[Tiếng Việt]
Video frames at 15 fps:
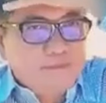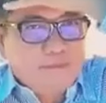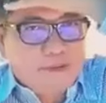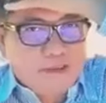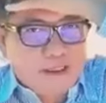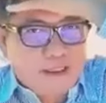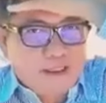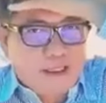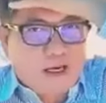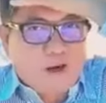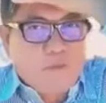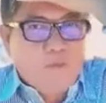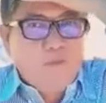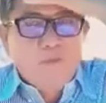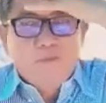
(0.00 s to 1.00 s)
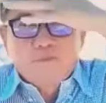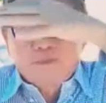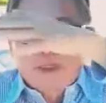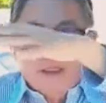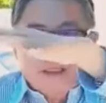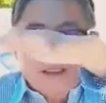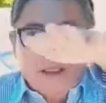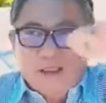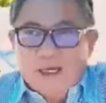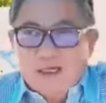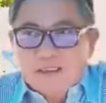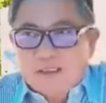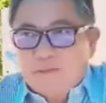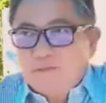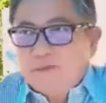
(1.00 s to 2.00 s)
bề trên giáo thì khi
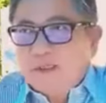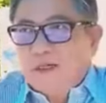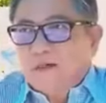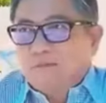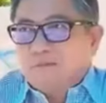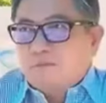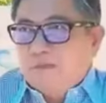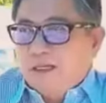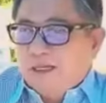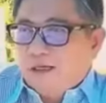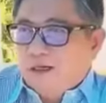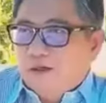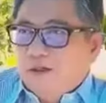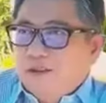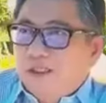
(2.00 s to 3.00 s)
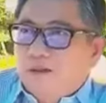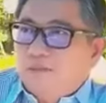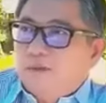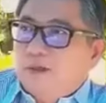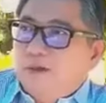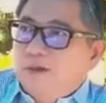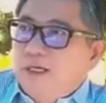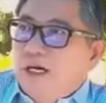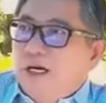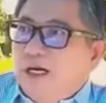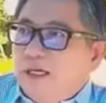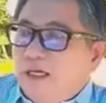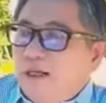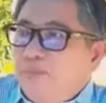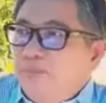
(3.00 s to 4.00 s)
ra sống trong len lỏi trong cõi
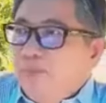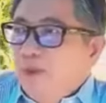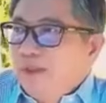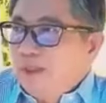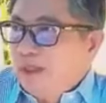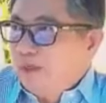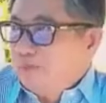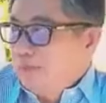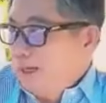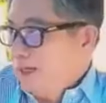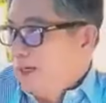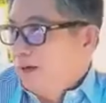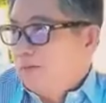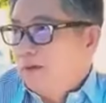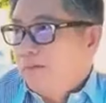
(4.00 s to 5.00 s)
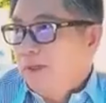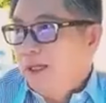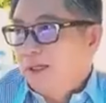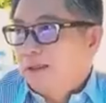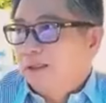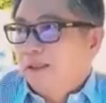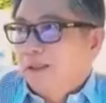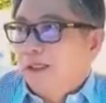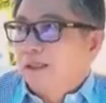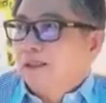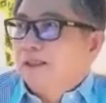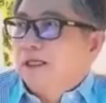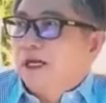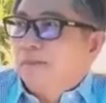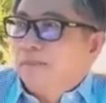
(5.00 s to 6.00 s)
đời á thiên ma nó không có biết người này
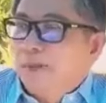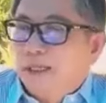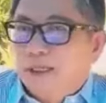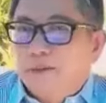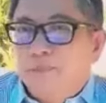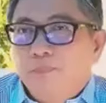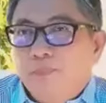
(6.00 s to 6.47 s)
người đặc biệt